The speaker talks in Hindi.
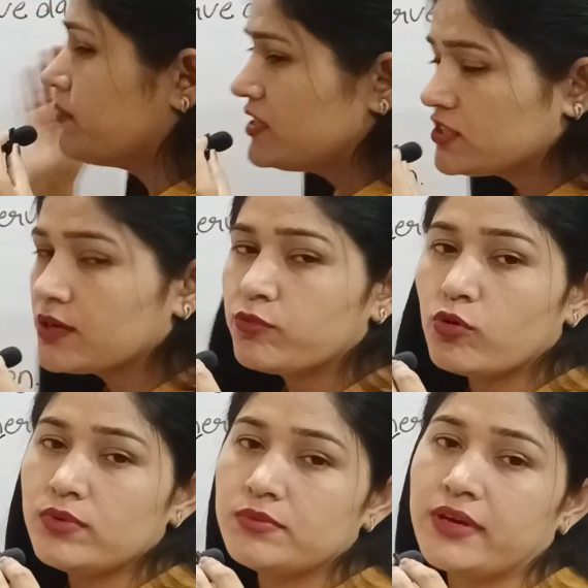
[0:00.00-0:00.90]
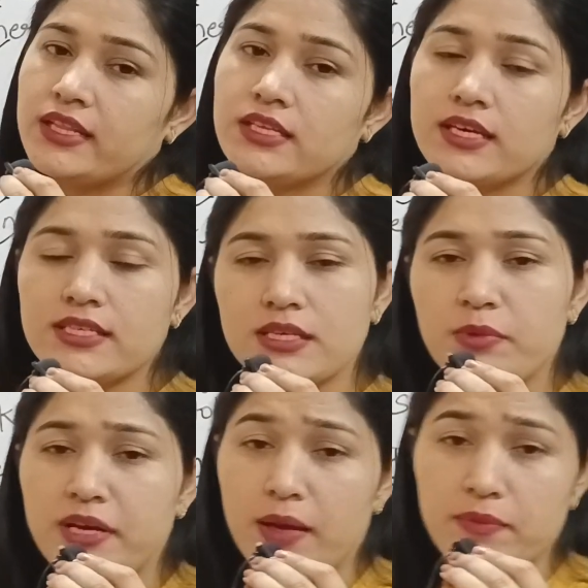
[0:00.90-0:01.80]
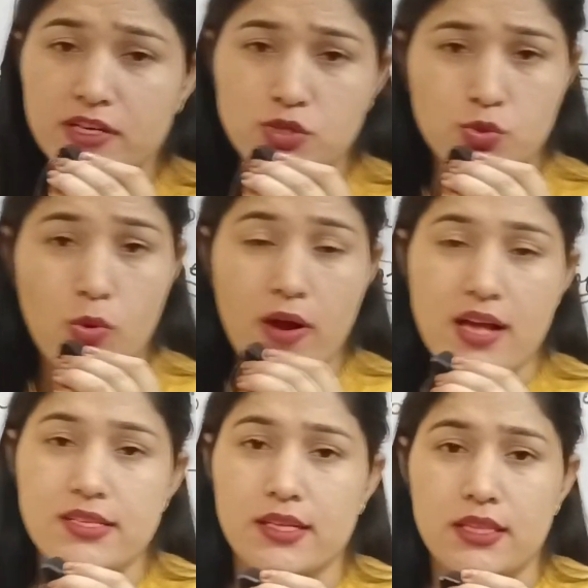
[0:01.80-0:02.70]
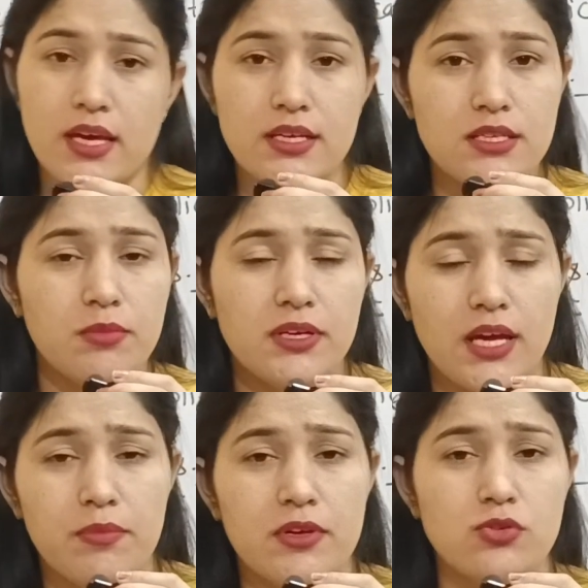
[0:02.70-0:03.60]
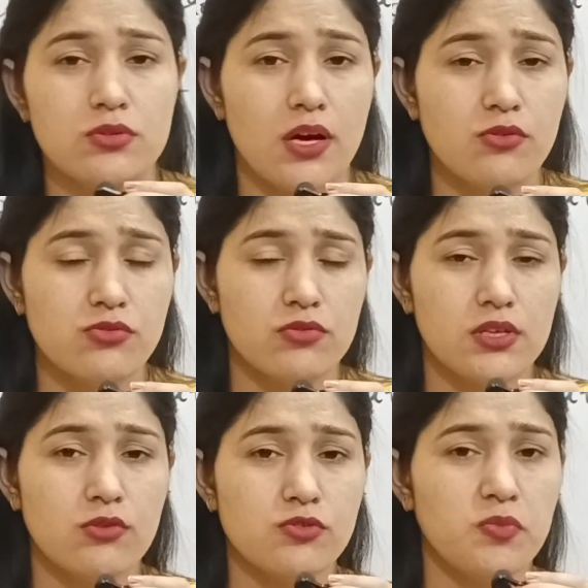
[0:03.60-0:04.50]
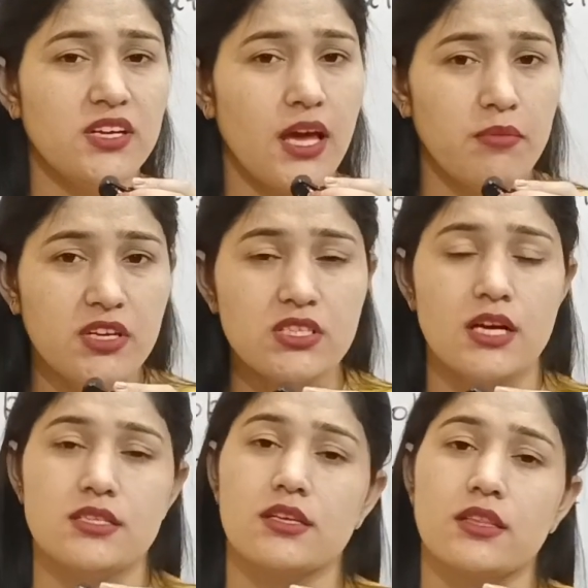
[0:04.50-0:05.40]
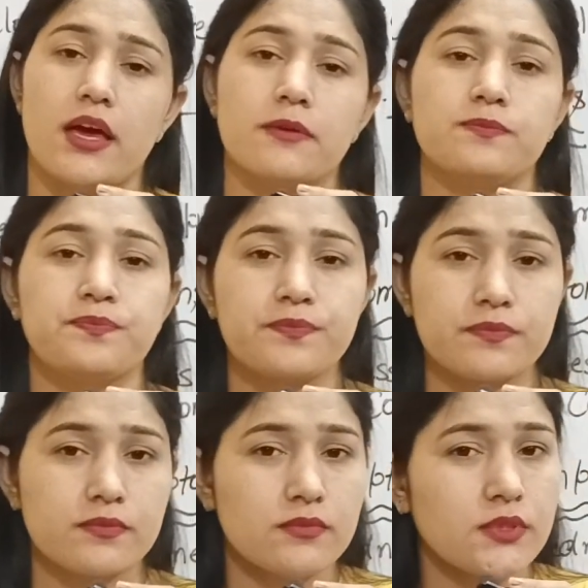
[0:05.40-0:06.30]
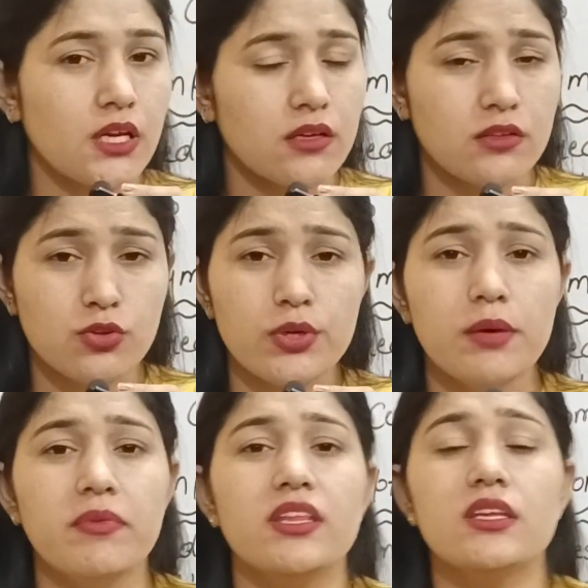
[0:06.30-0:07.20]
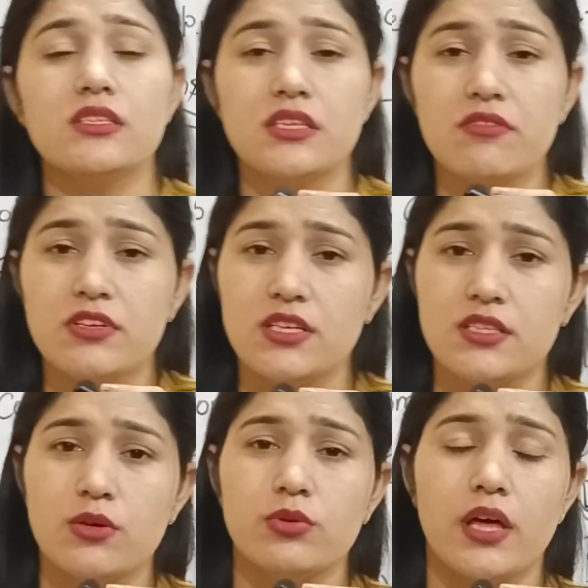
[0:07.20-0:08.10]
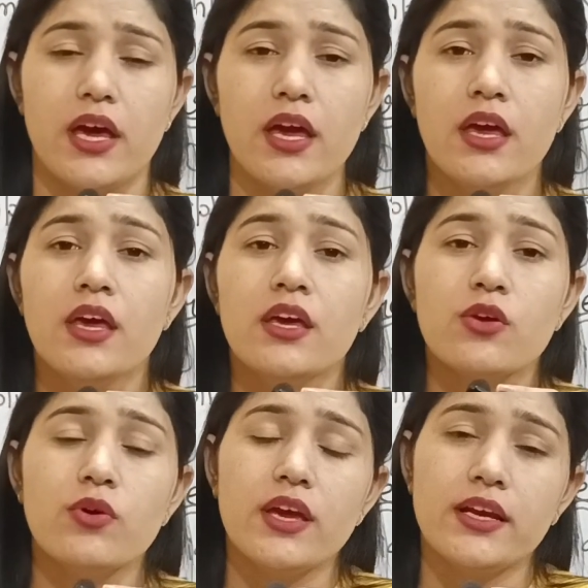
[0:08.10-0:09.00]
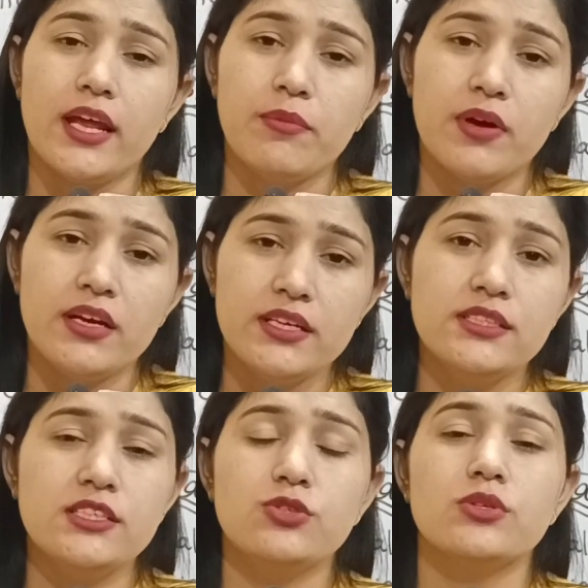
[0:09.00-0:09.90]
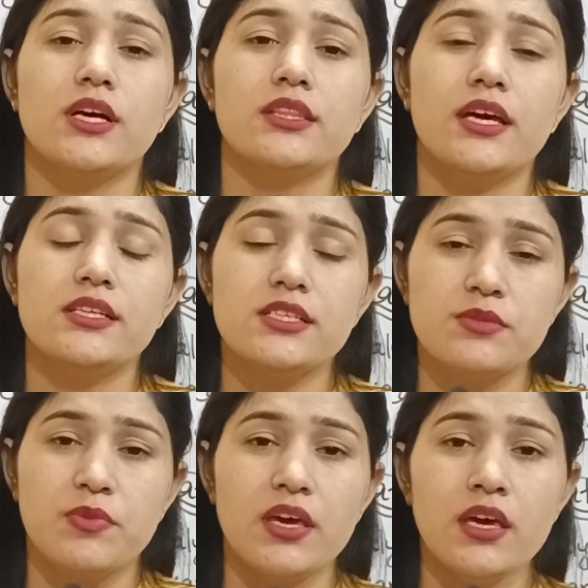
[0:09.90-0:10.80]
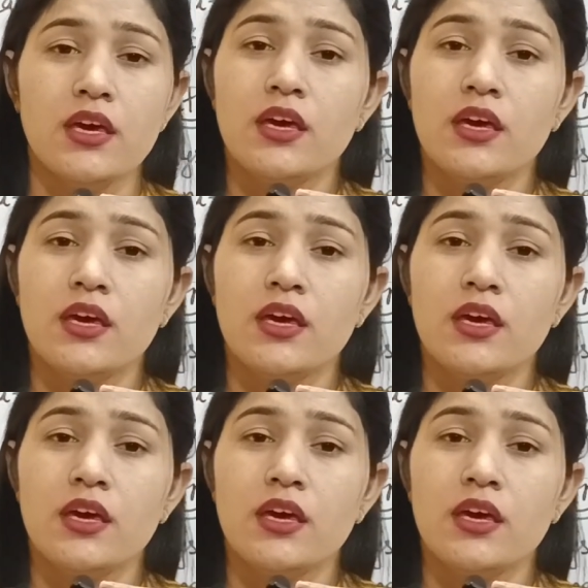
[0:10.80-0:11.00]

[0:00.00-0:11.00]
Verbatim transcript: डैमेज की प्रॉब्लम रहती है किसी भी टाइप का स्ट्रोक आ सकता है किसी भी टाइप की जो नाव्स होती हैं उसमें डैमेज आ सकता है तो ये मेन किसकी वजह से होता है क्योंकि एक टाइप का डिजीज हो जाता है जिसमें